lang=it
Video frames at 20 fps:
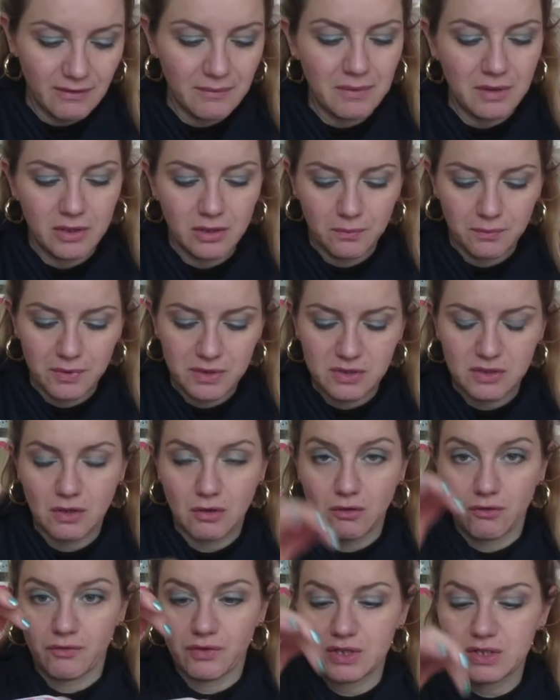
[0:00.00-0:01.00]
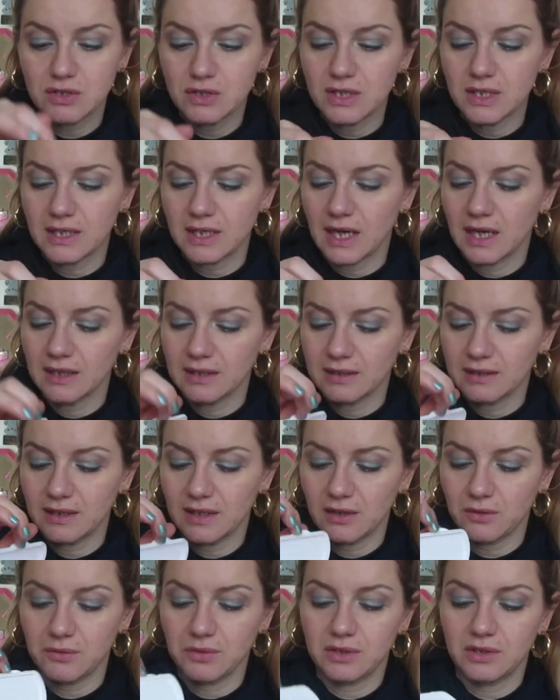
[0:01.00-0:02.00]
vabbè io ho preso la confezione
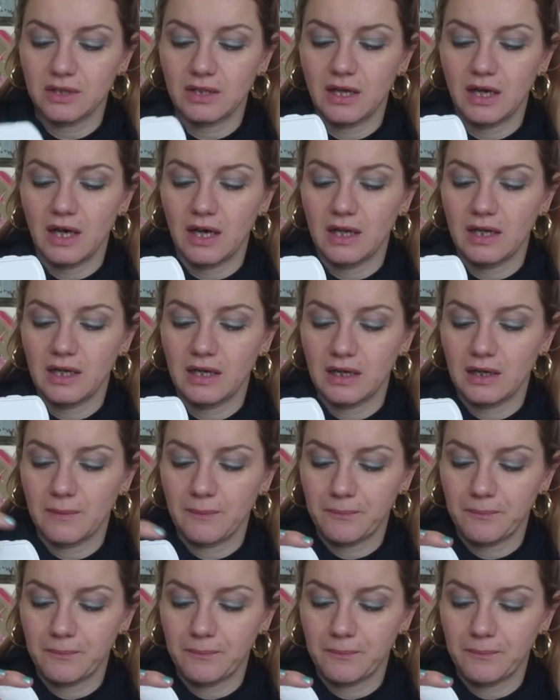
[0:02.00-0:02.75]
grande, quindi ha il...